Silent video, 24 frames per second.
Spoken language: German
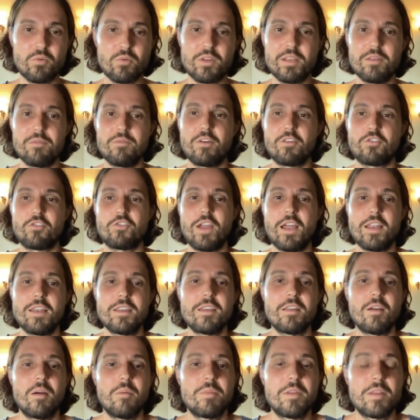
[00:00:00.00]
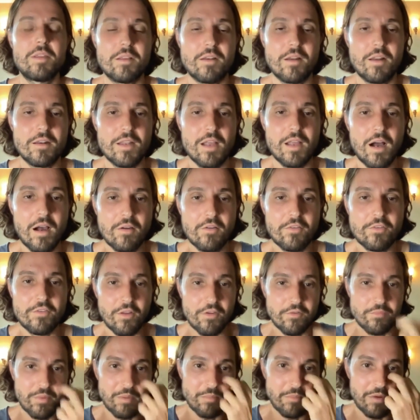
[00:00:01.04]
Okay, wahrscheinlich habe ich gerade Angst,
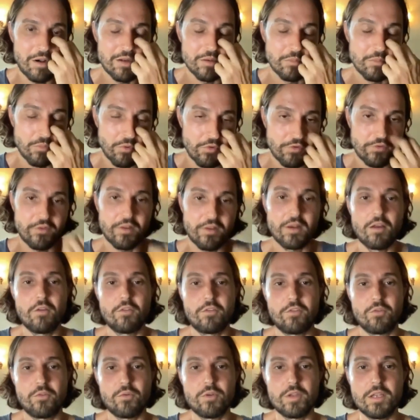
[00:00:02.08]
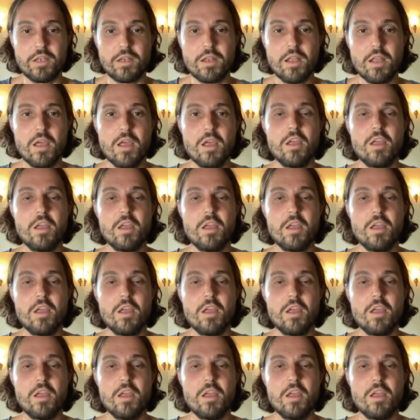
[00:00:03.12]
aus meinem alten Muster rauszugehen.